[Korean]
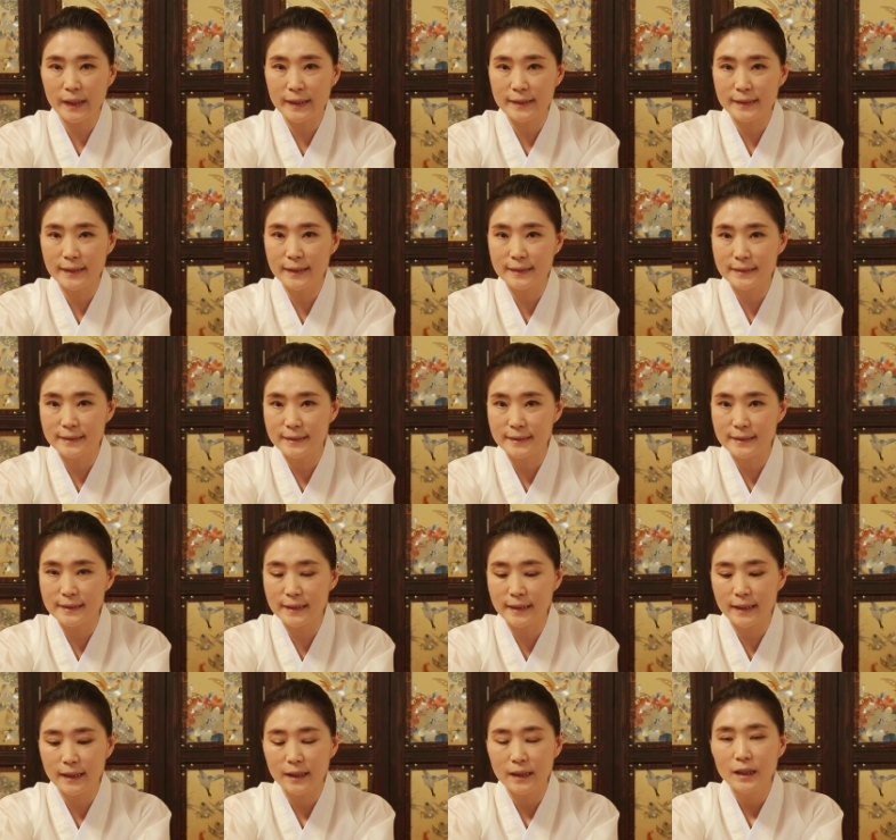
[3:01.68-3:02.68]

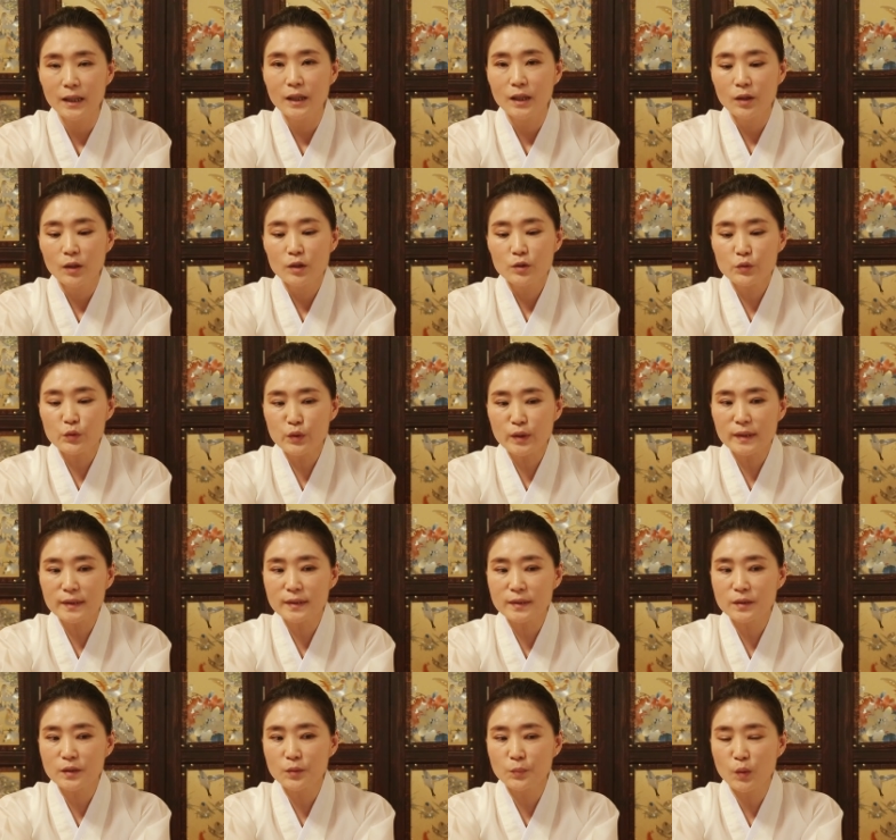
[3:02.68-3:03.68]
간다든지 술
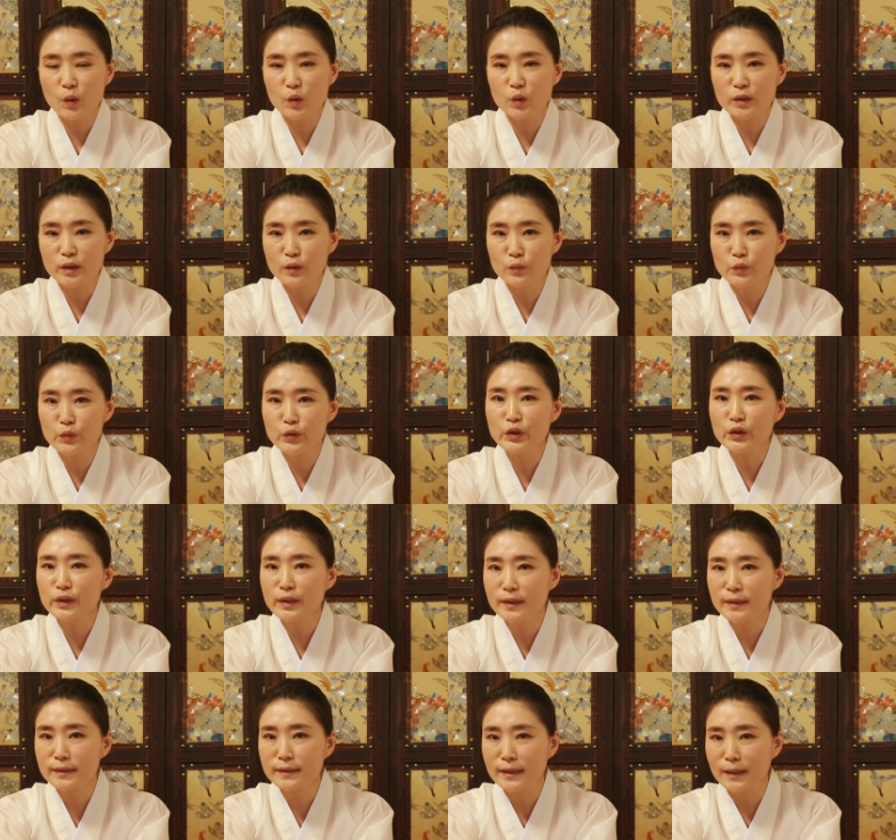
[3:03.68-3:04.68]
같은 걸 먹을 때
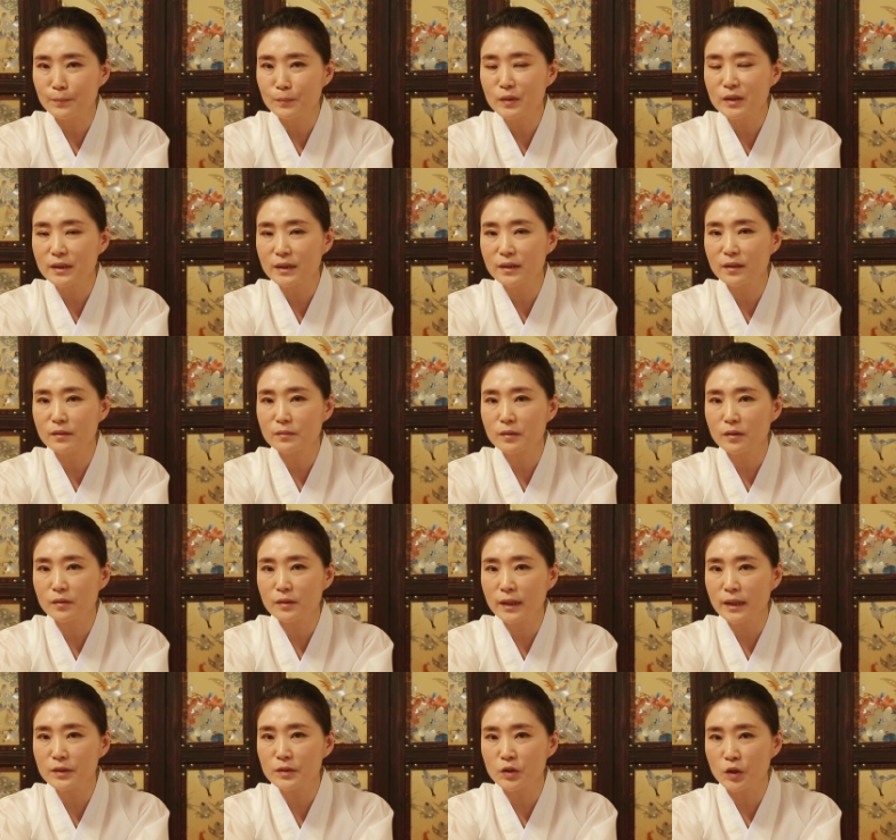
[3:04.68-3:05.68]
운전대를 잡는 이런 건 해,